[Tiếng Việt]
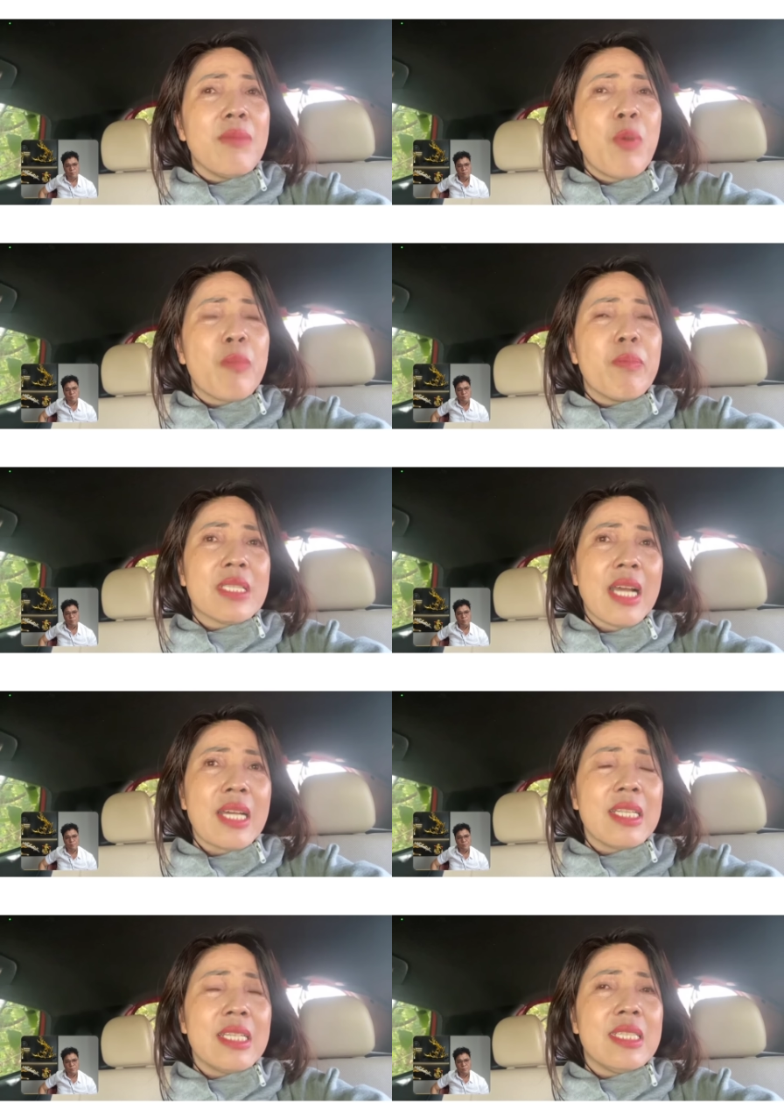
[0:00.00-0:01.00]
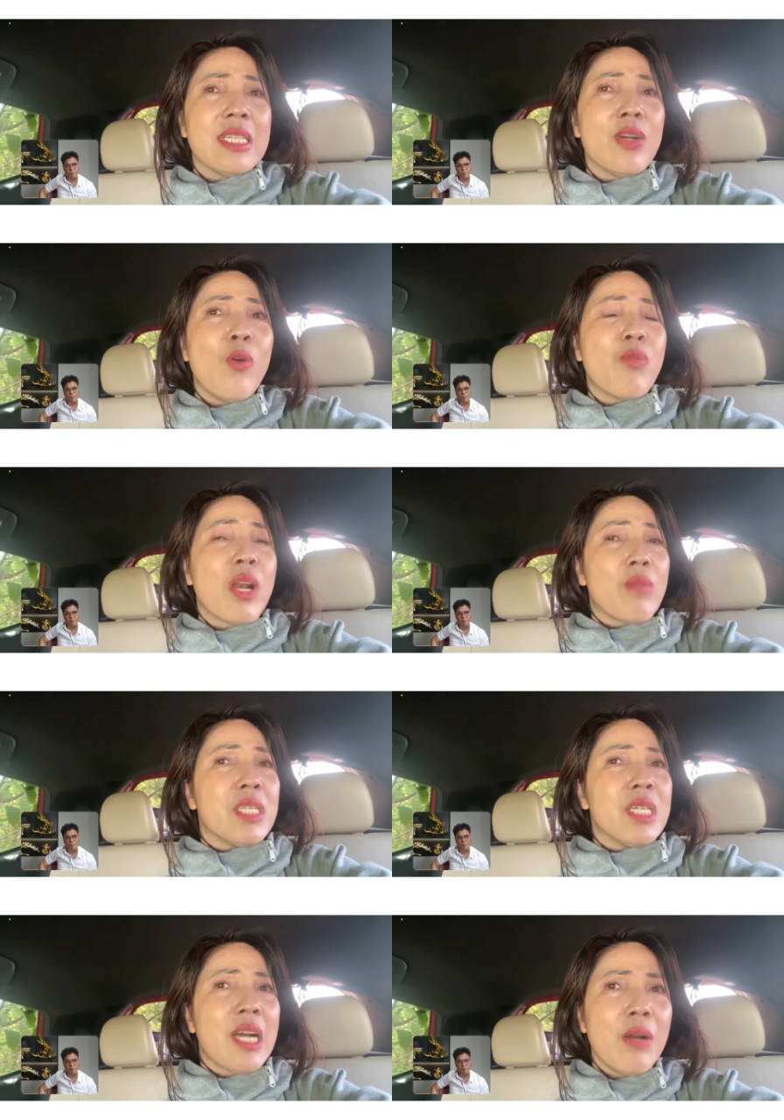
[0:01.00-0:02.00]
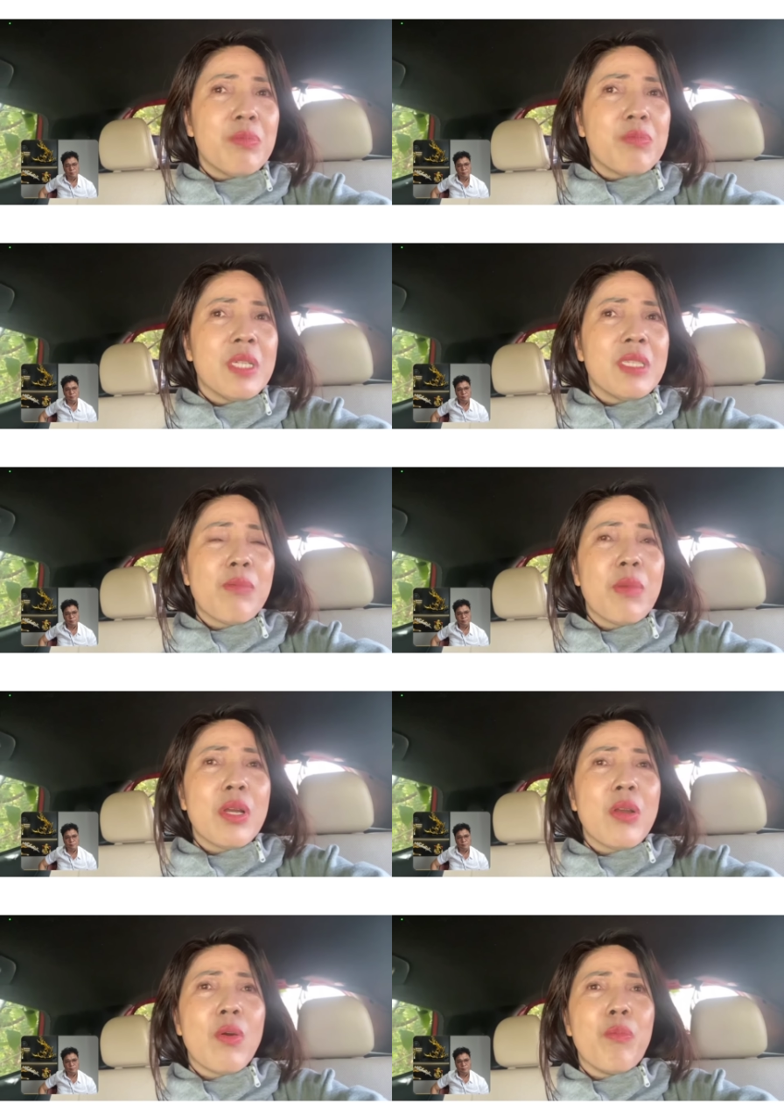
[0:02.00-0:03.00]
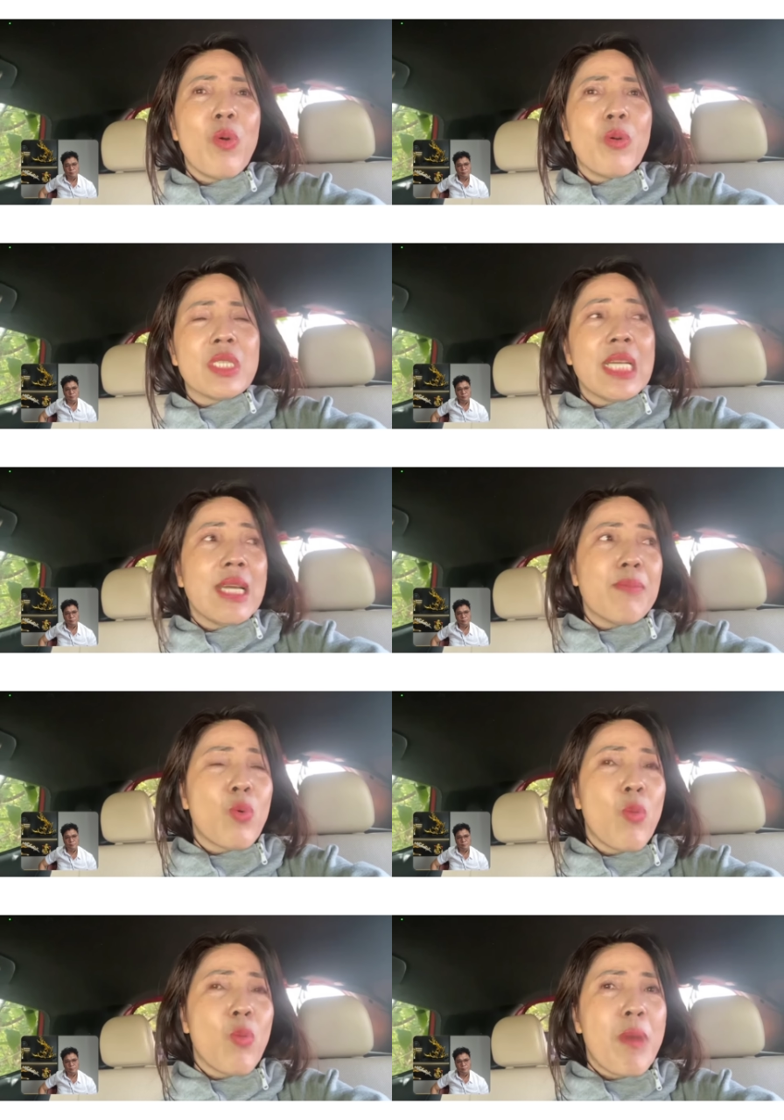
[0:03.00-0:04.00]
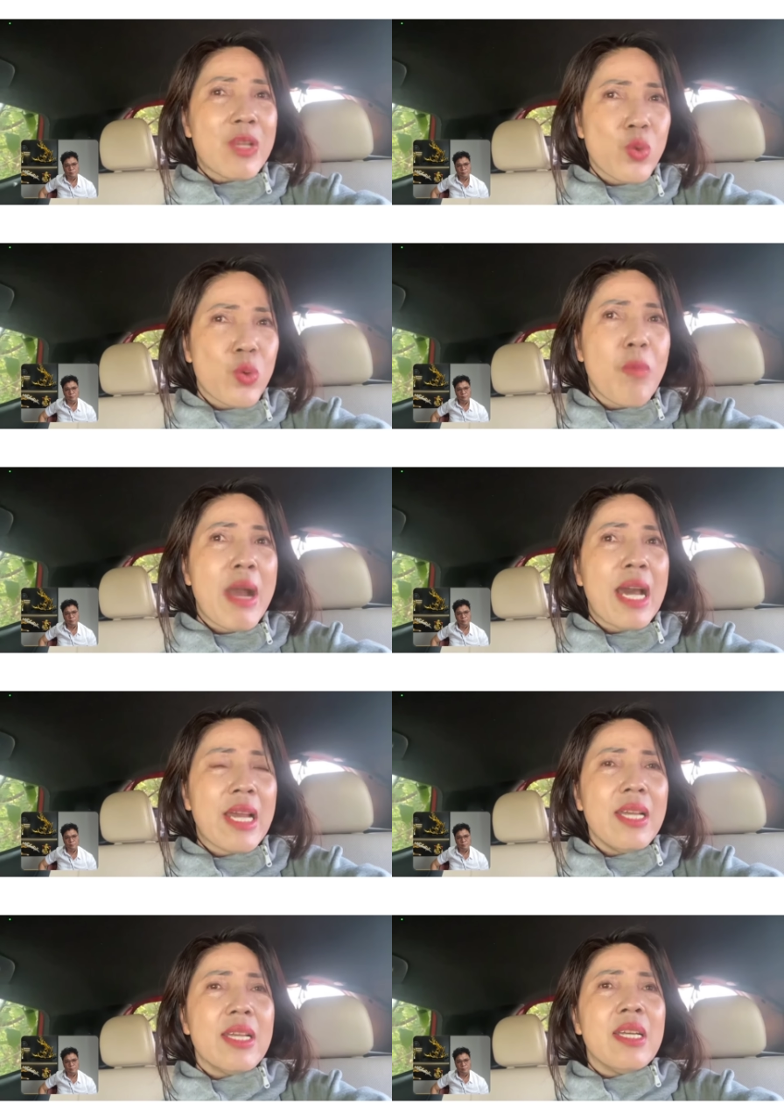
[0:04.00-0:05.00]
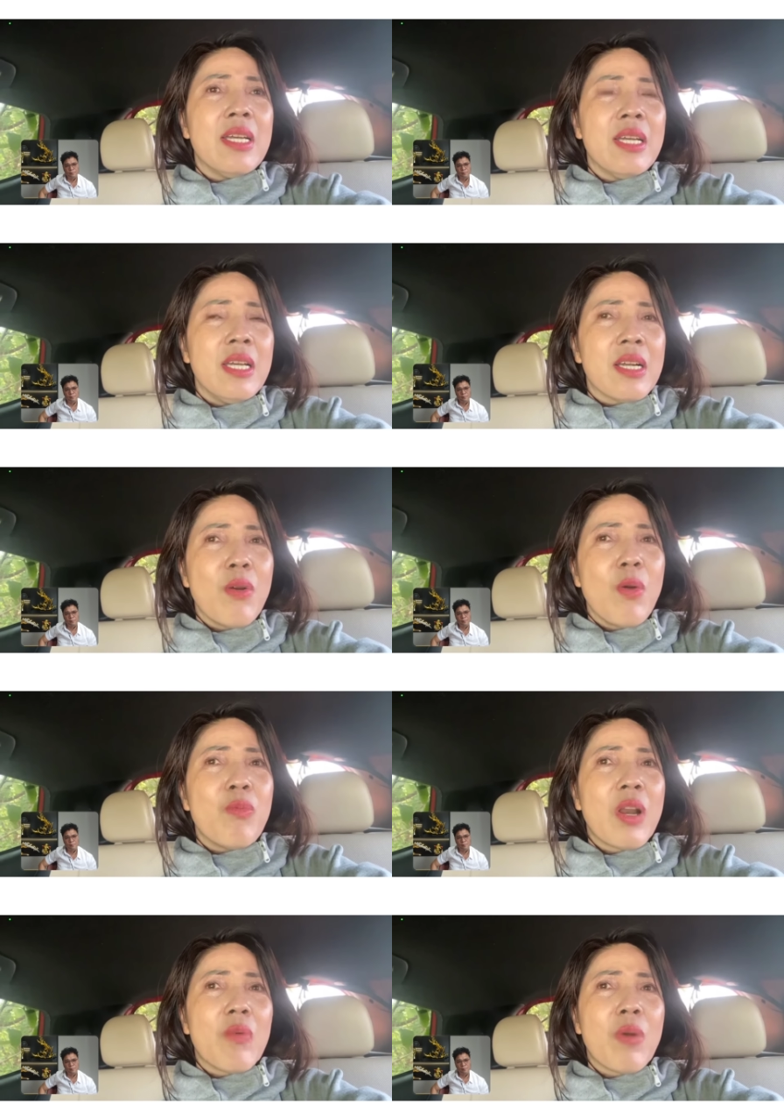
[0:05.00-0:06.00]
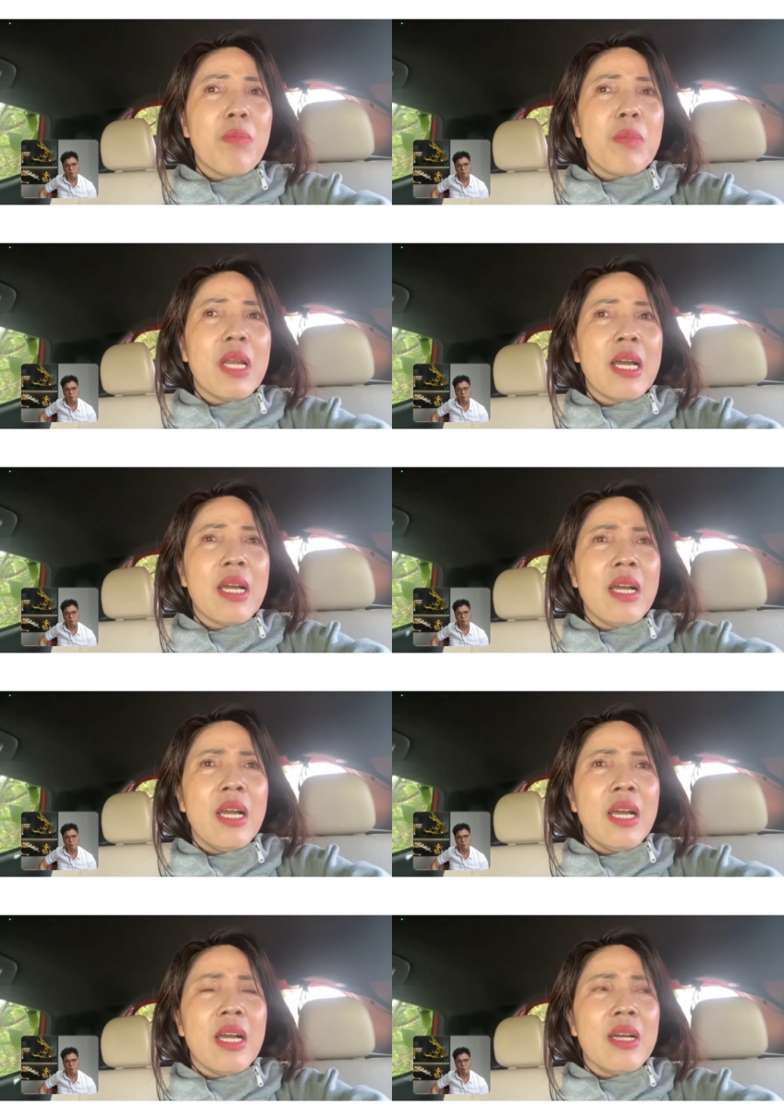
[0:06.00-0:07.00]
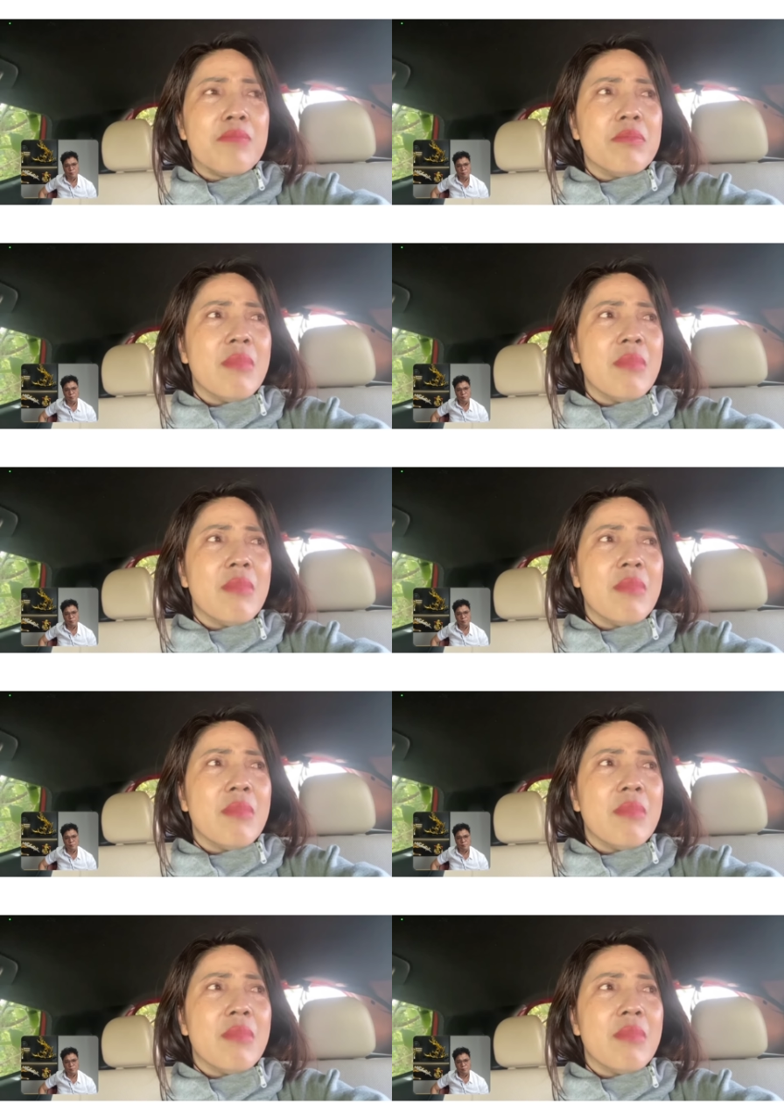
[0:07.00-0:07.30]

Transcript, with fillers: thì bọn mình ra thì chị cứ ôm vào lòng chị khóc thế xong bắt đầu chị em của bà ruột của bà đấy cứ ôm vào lòng khóc là à,